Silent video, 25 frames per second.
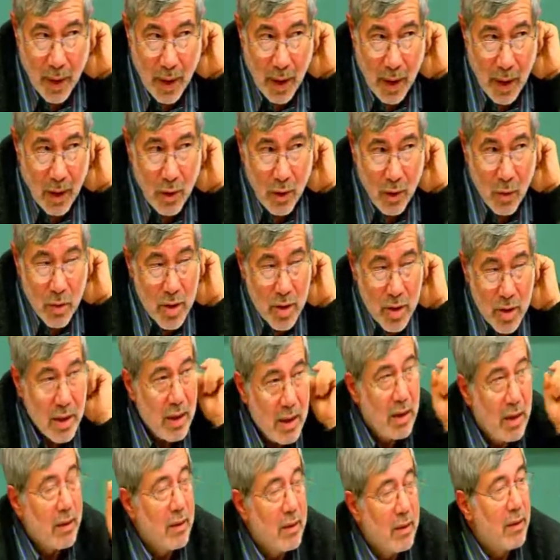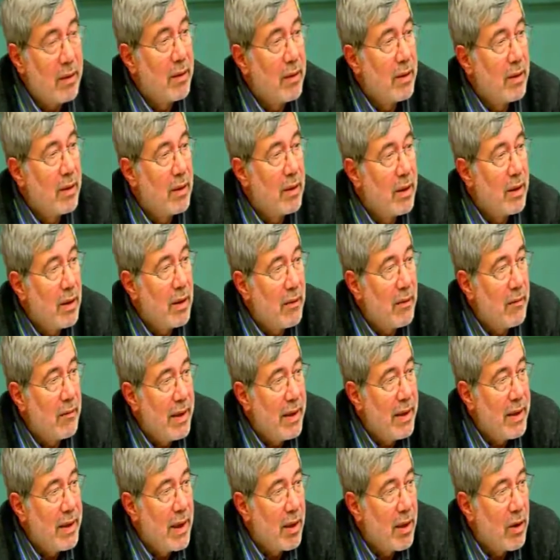e non si
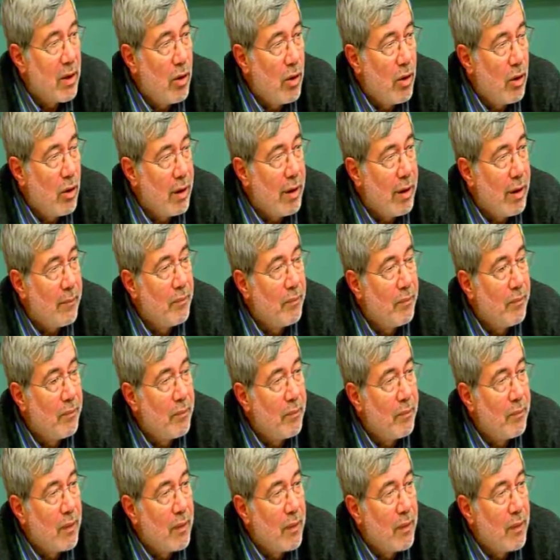vede ancora